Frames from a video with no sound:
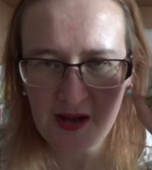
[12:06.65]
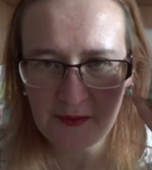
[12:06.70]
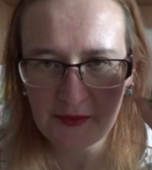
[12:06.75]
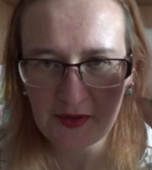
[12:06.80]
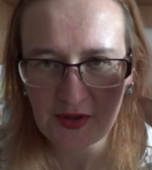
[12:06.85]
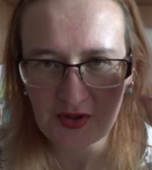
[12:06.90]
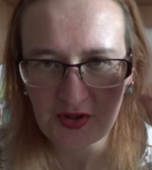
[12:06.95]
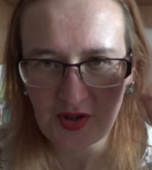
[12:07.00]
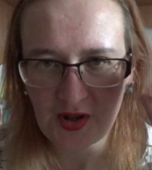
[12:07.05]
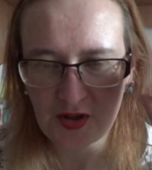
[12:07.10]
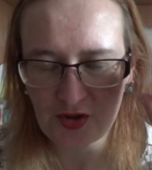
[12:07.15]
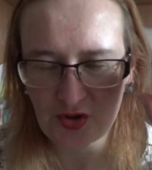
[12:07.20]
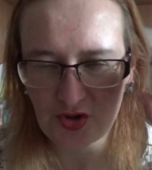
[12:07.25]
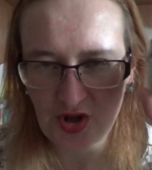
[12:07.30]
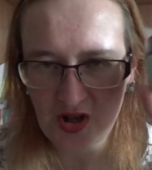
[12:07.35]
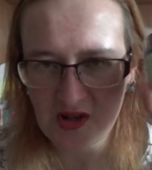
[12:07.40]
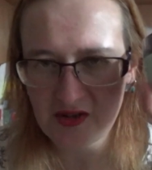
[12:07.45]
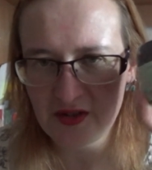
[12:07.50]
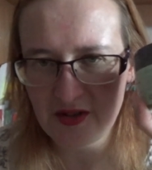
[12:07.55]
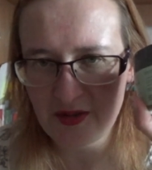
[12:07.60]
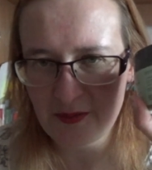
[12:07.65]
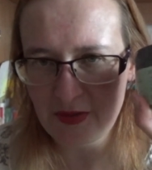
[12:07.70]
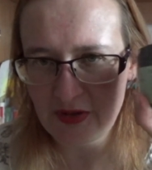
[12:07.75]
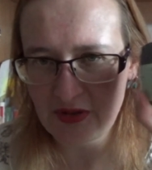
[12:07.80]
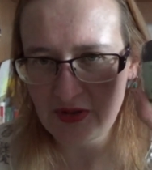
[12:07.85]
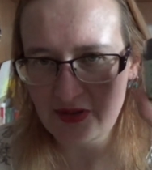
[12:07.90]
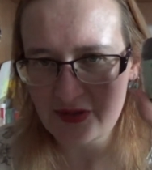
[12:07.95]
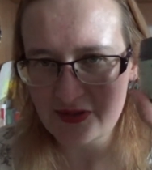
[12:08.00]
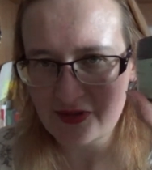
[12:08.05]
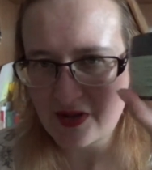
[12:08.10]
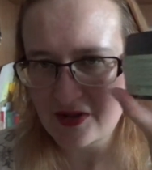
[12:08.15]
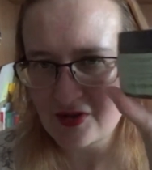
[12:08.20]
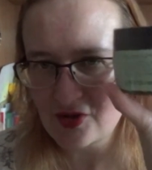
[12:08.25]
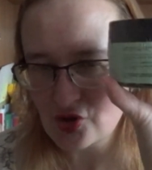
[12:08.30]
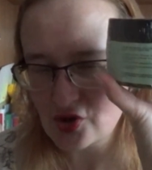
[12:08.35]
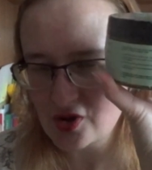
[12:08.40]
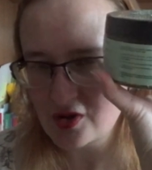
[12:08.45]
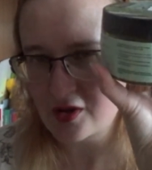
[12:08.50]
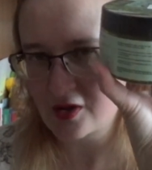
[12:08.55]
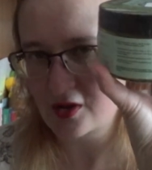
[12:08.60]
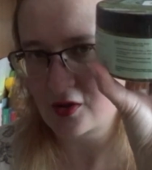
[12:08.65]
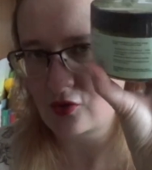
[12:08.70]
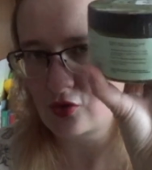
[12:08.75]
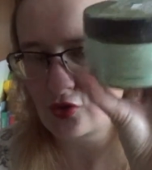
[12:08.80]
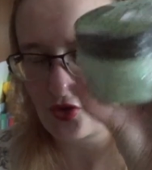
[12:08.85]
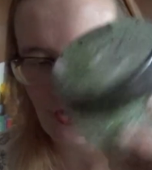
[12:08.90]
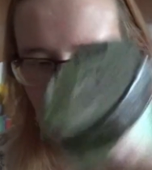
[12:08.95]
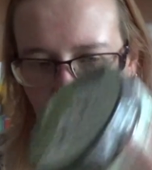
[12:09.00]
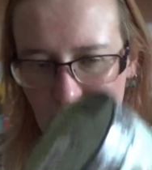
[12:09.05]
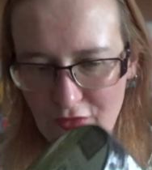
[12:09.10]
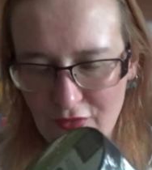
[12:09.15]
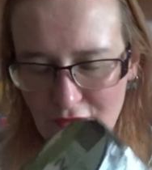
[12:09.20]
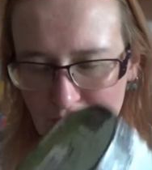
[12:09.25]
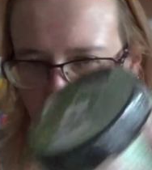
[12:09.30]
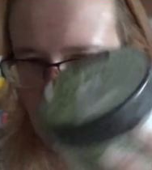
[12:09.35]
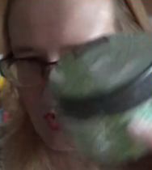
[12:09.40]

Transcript: и вы достали жало, либо не достали жало, короче, вот